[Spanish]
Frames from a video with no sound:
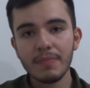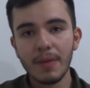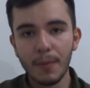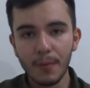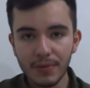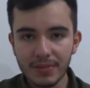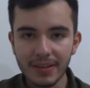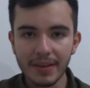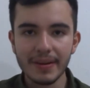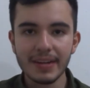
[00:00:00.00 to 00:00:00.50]

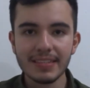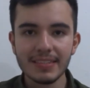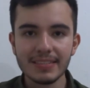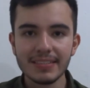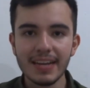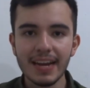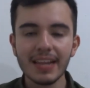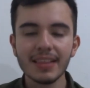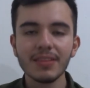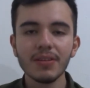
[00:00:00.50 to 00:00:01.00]
Vamos a ver si es
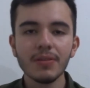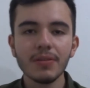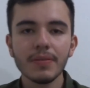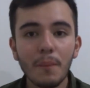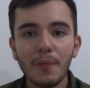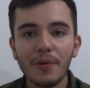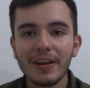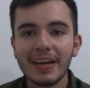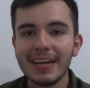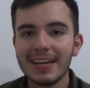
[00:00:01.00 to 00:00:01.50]
cierto,
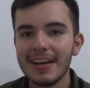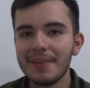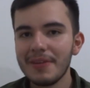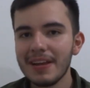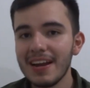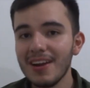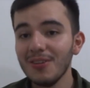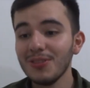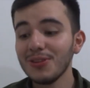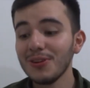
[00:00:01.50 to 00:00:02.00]
porque ya
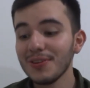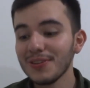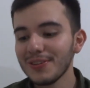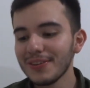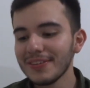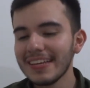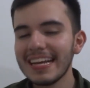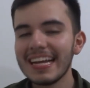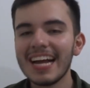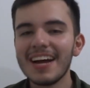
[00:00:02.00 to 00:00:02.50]
vienen otros
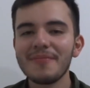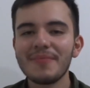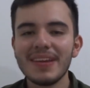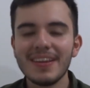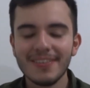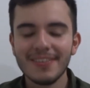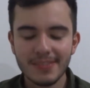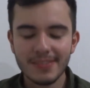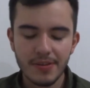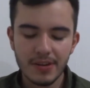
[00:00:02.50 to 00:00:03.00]
dos en
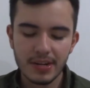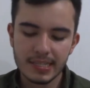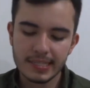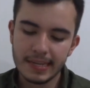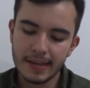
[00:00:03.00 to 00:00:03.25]
camino, señores.